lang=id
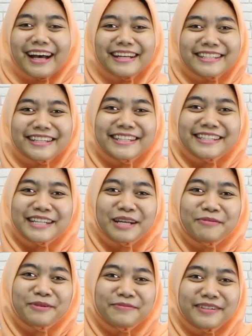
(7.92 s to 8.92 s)
Hai Sajun
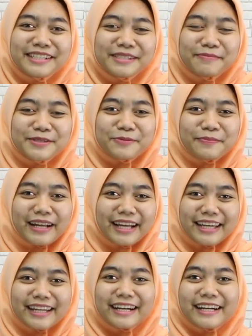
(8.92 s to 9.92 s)
Sudah Lovers, berjumpa
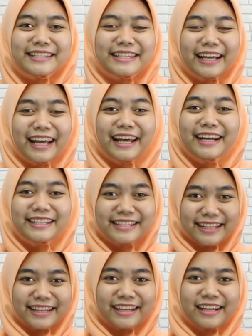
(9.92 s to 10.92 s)
lagi dengan saya
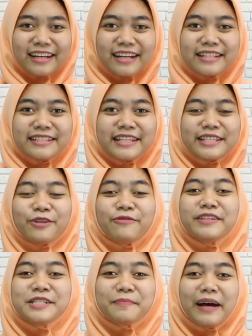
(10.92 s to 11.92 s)
Resi. Sasi
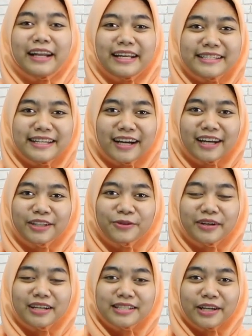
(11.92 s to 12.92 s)
lovers mana sih yang gak
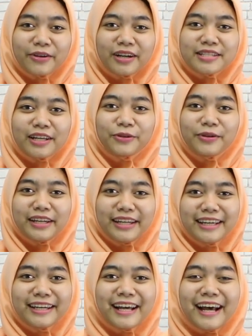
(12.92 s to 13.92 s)
tau dengan sayuran satu
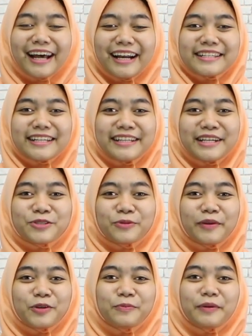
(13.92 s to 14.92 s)
ini? Rasanya yang
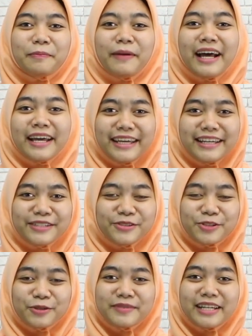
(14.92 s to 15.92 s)
super duper pahit
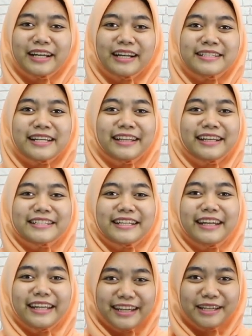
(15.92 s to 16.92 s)
justru menjadi kelezatan
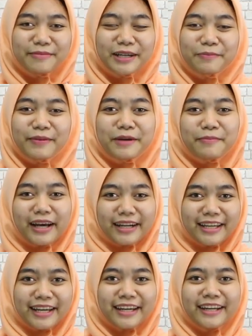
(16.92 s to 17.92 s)
sendiri bagi
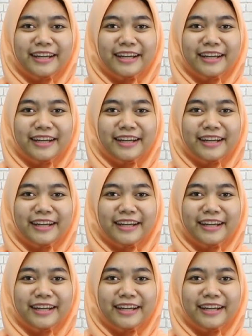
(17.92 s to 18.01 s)
penggemarnya.